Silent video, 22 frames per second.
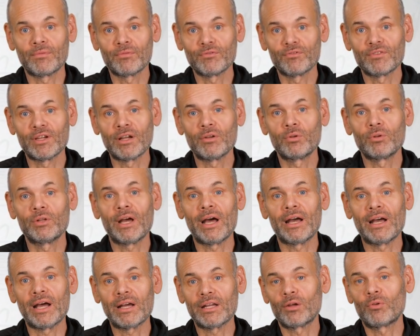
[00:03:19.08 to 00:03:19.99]
W wielu
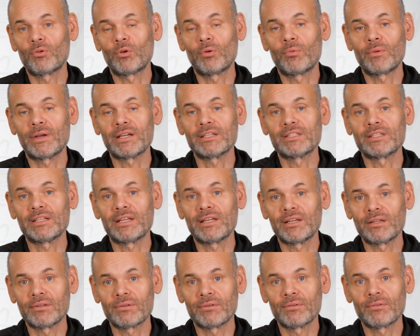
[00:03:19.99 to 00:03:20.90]
krajach
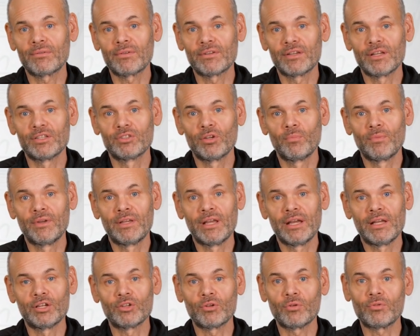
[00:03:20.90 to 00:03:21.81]
europejskich zasoby
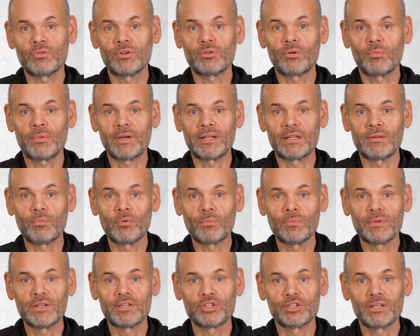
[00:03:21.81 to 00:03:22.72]
należą do domeny
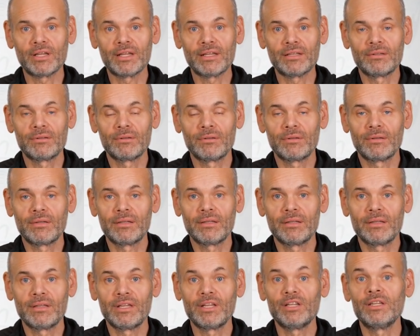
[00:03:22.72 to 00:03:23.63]
publicznej.
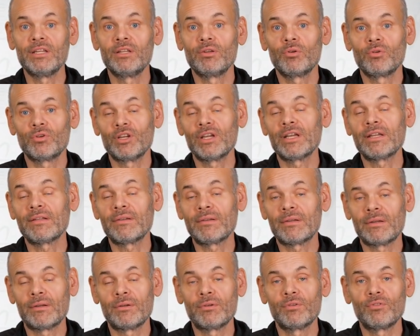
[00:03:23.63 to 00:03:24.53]
Jeśli ludzie,
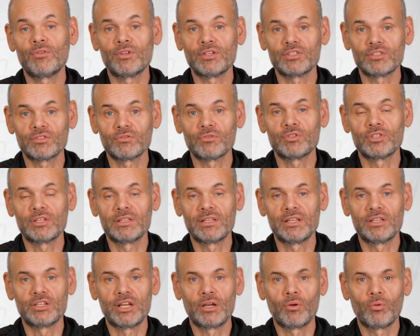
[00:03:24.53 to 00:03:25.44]
którzy
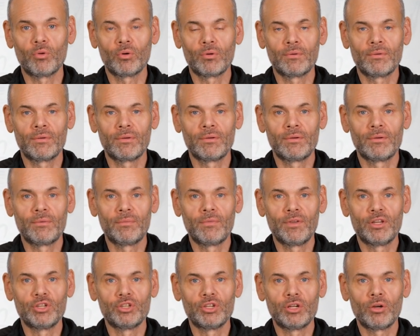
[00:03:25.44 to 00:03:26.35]
stworzyli dzieło,
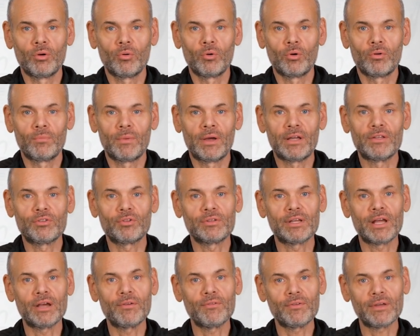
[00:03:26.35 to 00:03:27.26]
nie żyją od bardzo
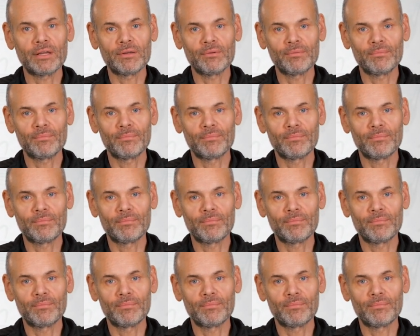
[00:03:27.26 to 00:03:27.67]
dawna,